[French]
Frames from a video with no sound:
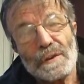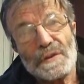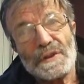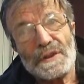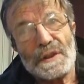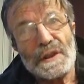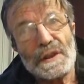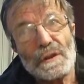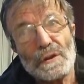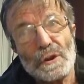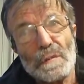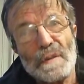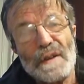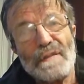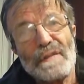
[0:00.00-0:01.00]
Si en
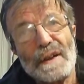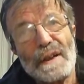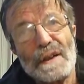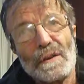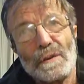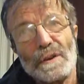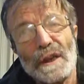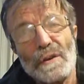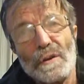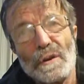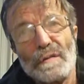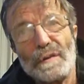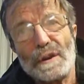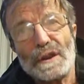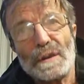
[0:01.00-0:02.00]
2020 on a eu
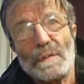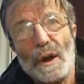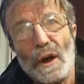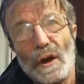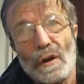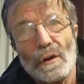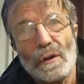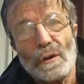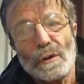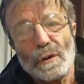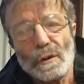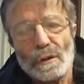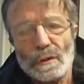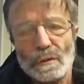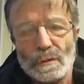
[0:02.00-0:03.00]
effectivement
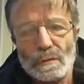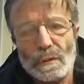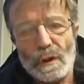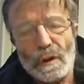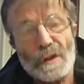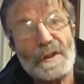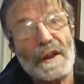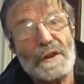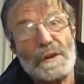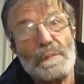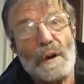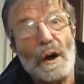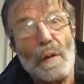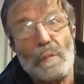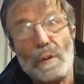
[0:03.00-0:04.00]
un
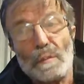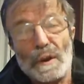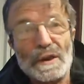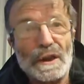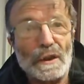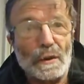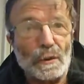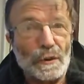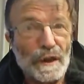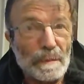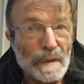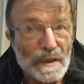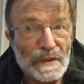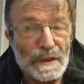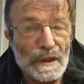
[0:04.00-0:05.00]
tassement, on ne peut pas dire qu'on est
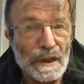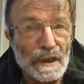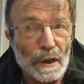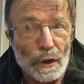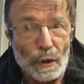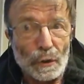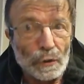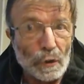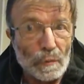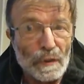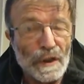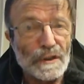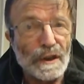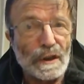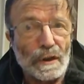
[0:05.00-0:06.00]
baissé. Hein. en nombre
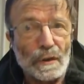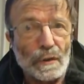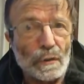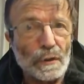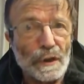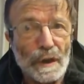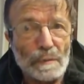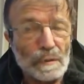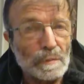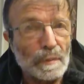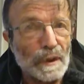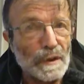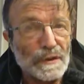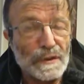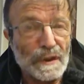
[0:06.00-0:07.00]
d'adhérents, on est à peu
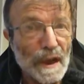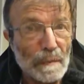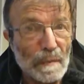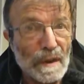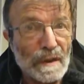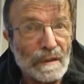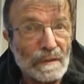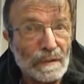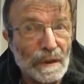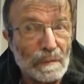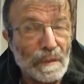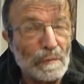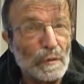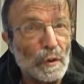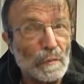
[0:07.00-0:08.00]
près stable. On est le
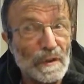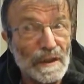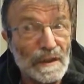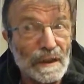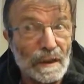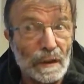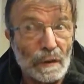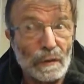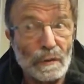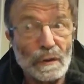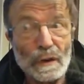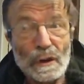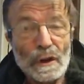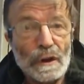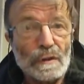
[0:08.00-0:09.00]
même nombre d'adhérents.
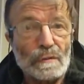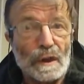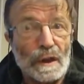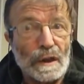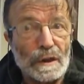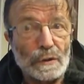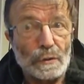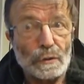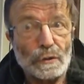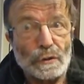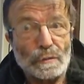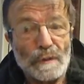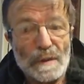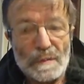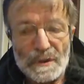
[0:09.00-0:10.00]
Voilà, donc
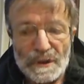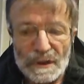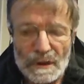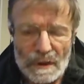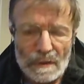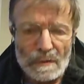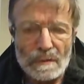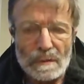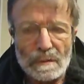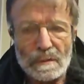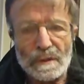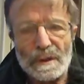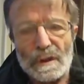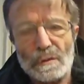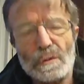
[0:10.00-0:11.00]
euh, même si euh,
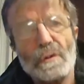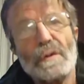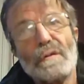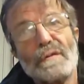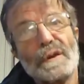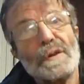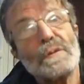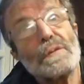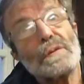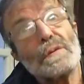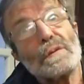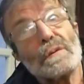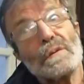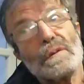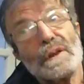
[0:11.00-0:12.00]
il y a eu le fait de
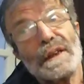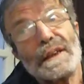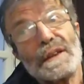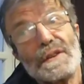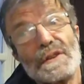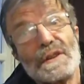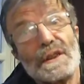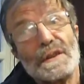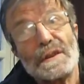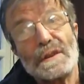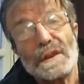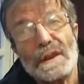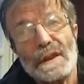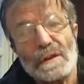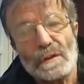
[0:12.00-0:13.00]
la crise
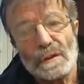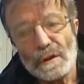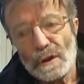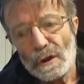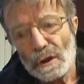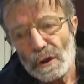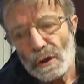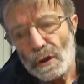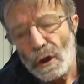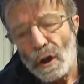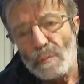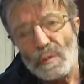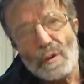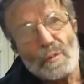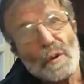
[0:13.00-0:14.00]
sanitaire, euh,
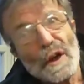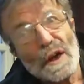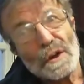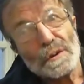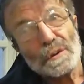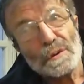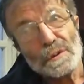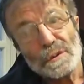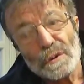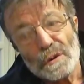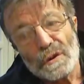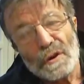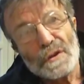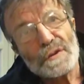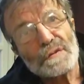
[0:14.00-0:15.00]
un peu moins de,
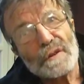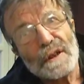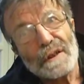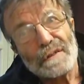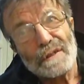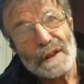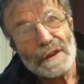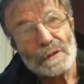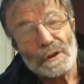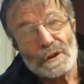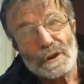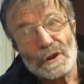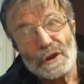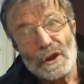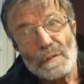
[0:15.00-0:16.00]
transferts vers les
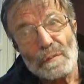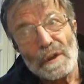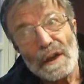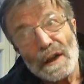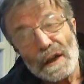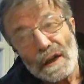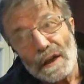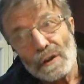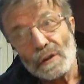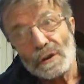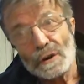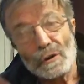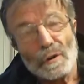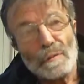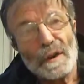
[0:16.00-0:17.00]
retraités. Mais là,
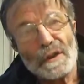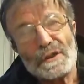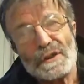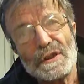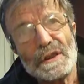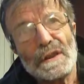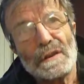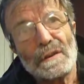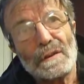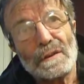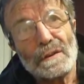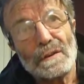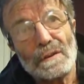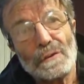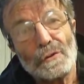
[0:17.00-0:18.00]
on est reparti
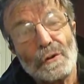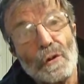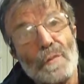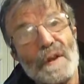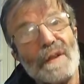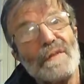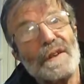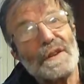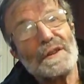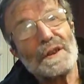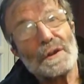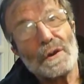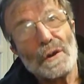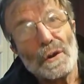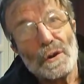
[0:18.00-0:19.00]
en
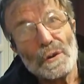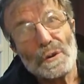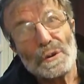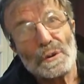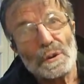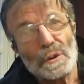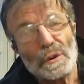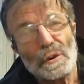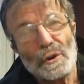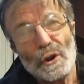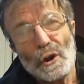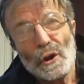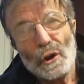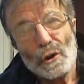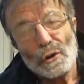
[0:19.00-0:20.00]
2021 sur
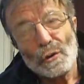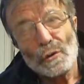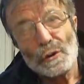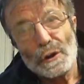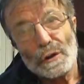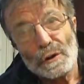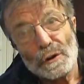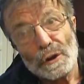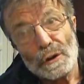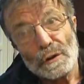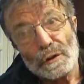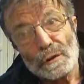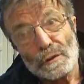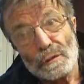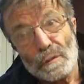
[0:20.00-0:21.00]
des,
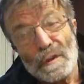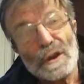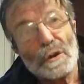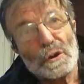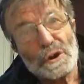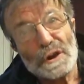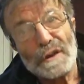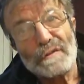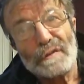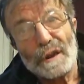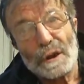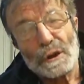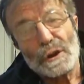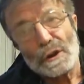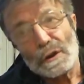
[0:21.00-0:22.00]
de meilleurs chiffres
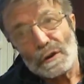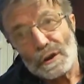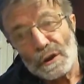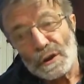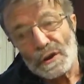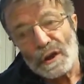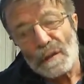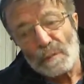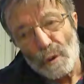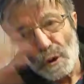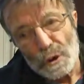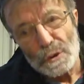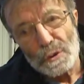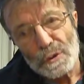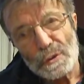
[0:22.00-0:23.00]
hein, qui, qui, se
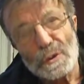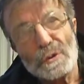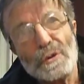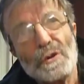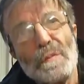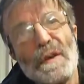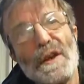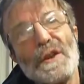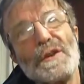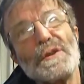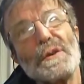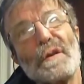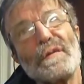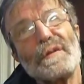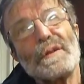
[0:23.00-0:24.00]
rapprochent de ceux de
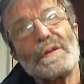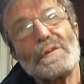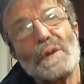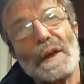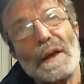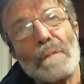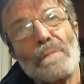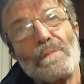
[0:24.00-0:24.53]
2019. Voilà.